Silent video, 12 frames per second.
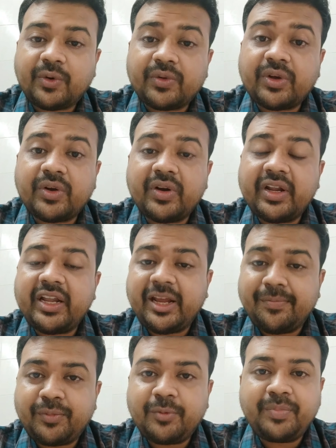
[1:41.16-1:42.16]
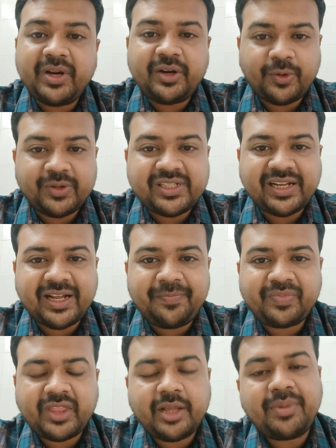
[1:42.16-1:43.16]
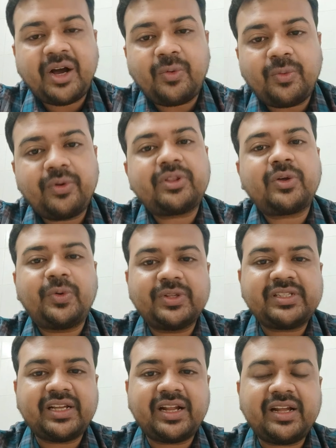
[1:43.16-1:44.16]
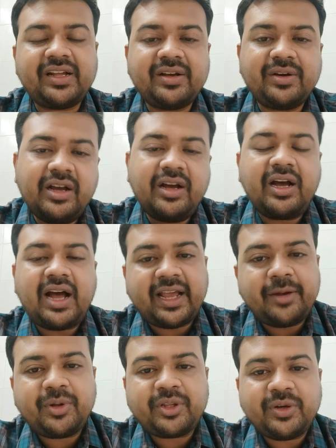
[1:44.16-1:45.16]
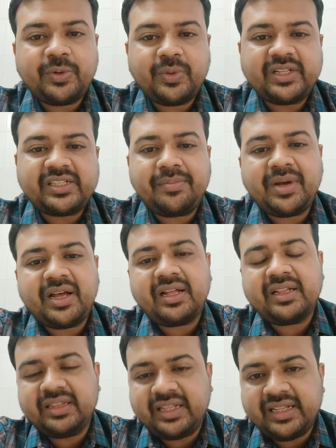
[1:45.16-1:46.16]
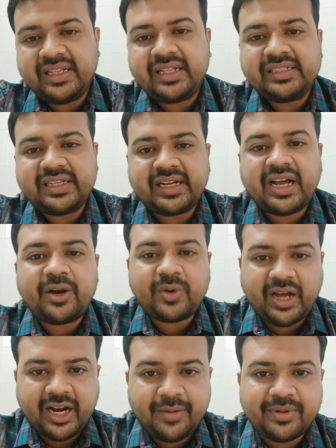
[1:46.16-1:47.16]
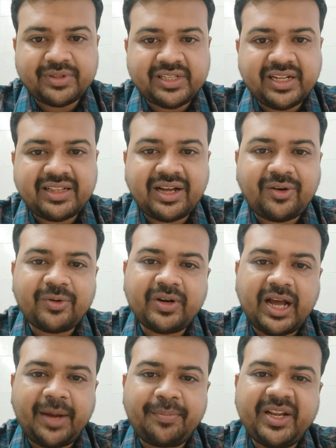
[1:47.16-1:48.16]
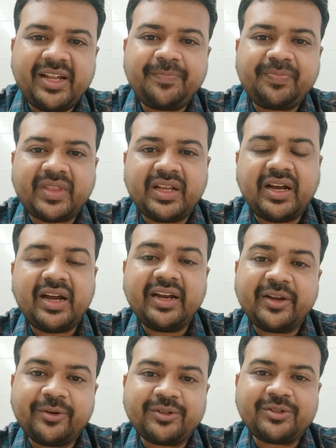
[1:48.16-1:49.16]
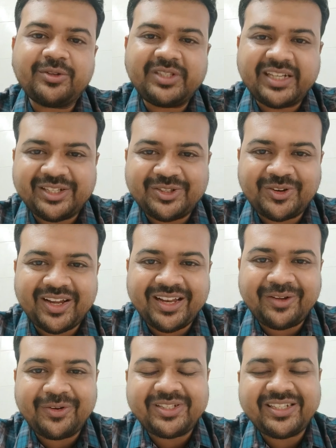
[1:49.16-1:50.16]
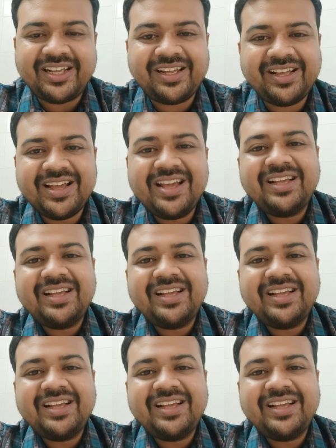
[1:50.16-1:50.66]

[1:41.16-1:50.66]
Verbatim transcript: কোনো ধরনের ইম্প্রুভমেন্ট হচ্ছে না বা উন্নত হচ্ছে না আগের মতন রয়েছে বা দিন দিন সেটা আরও খারাপ হচ্ছে তখন আপনি নিকটস্থ চিকিৎসকের নিকট যেয়ে